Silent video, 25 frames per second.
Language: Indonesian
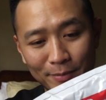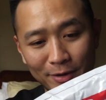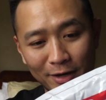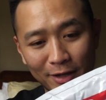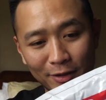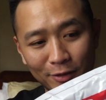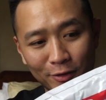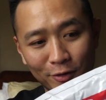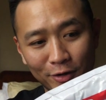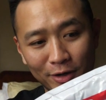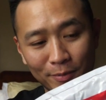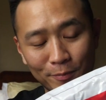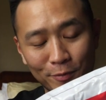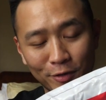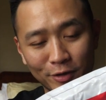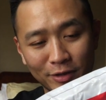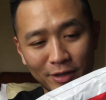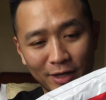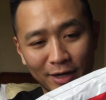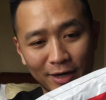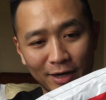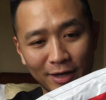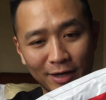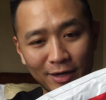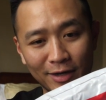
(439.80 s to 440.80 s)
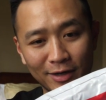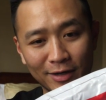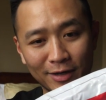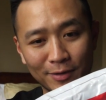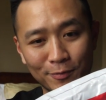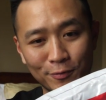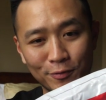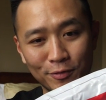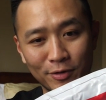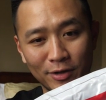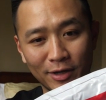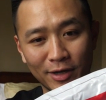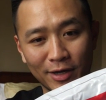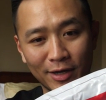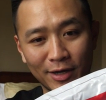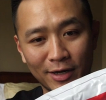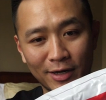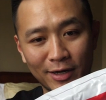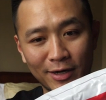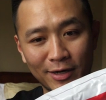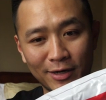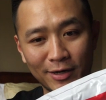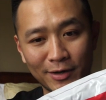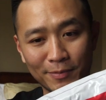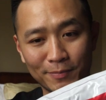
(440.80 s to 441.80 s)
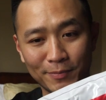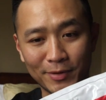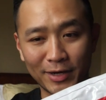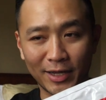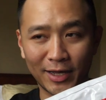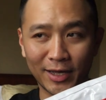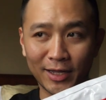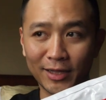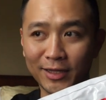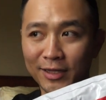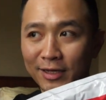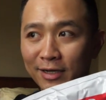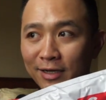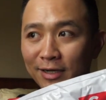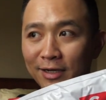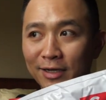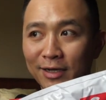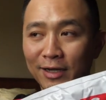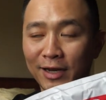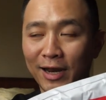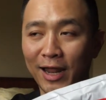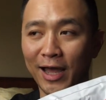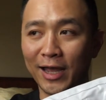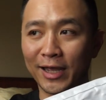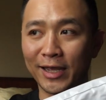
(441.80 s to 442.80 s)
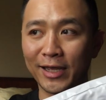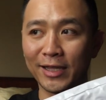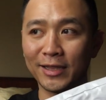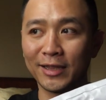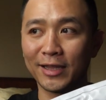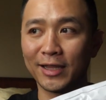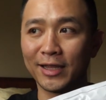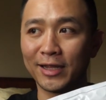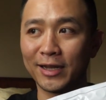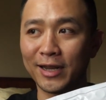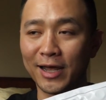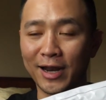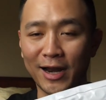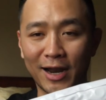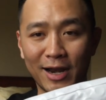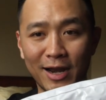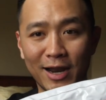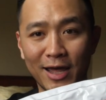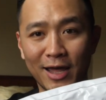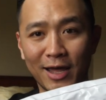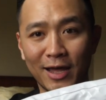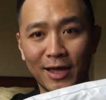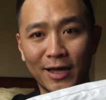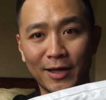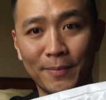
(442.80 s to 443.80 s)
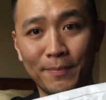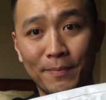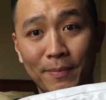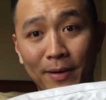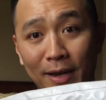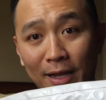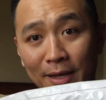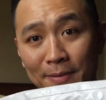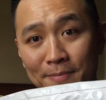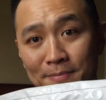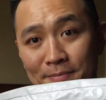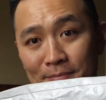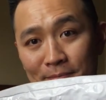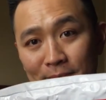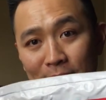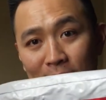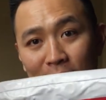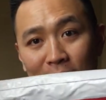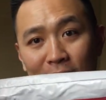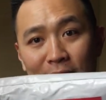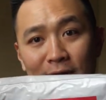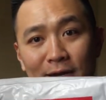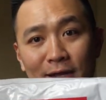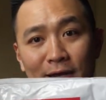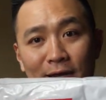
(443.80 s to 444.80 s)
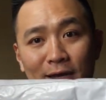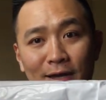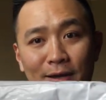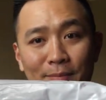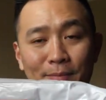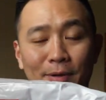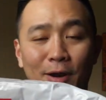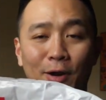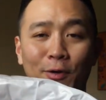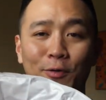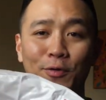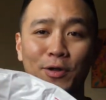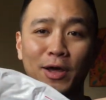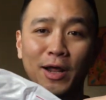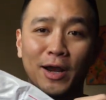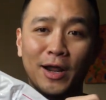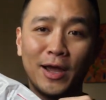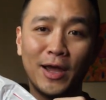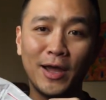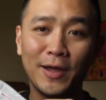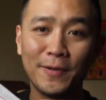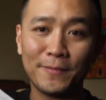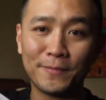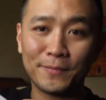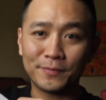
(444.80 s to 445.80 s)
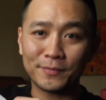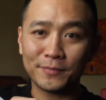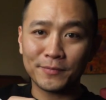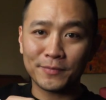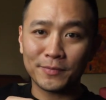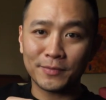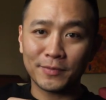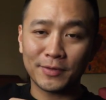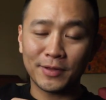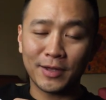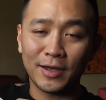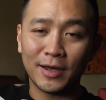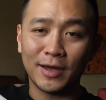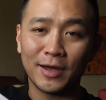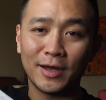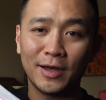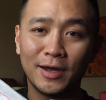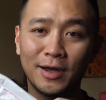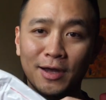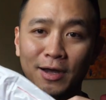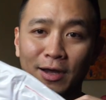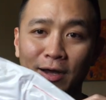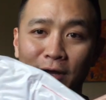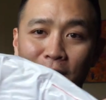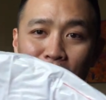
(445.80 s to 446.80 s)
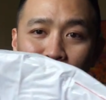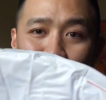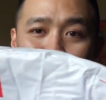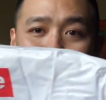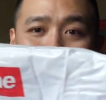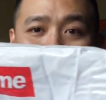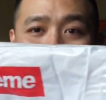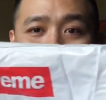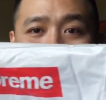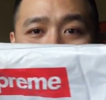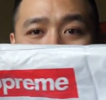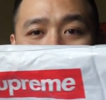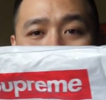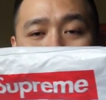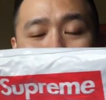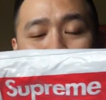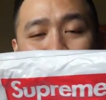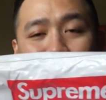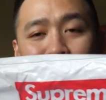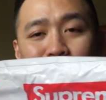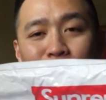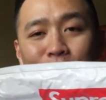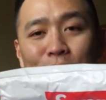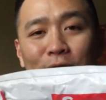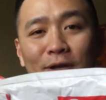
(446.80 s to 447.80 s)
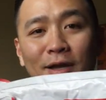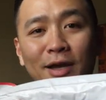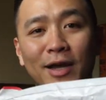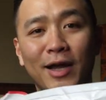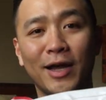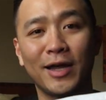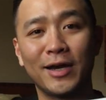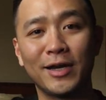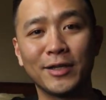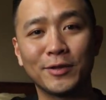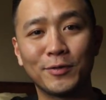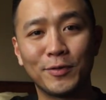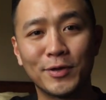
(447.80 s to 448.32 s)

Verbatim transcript: di mana Tony Montana kemudian melihat ke langit dan ada blim, ada balon udara, yang bergerak dan juga ada